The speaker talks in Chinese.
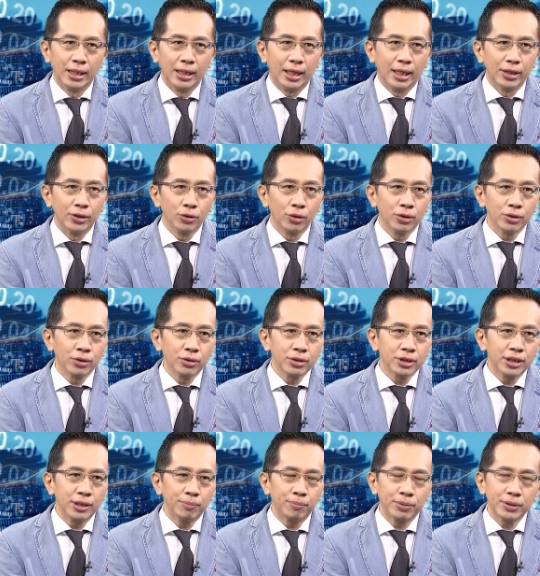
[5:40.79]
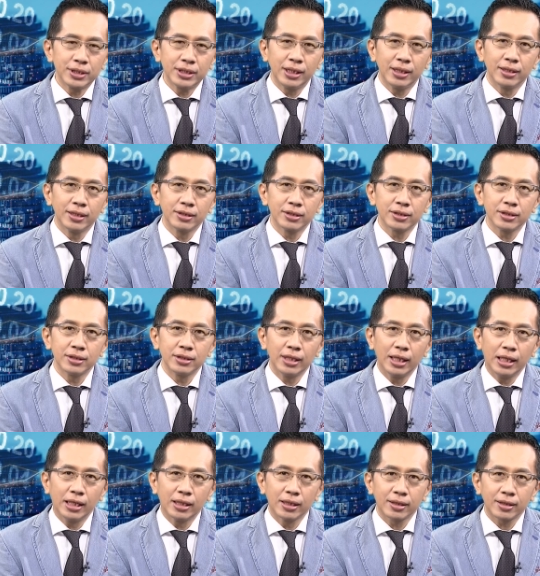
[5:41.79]
很多东西不见得是
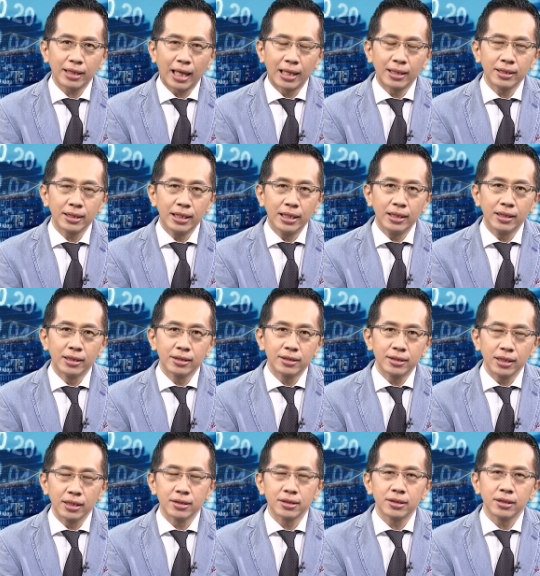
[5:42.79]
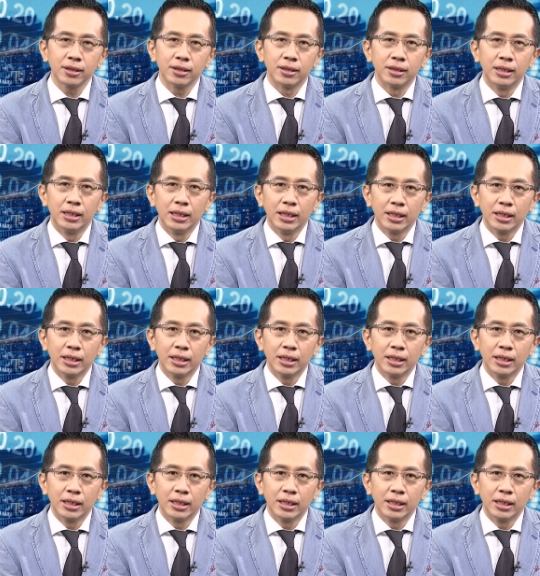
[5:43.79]
一个单一的政策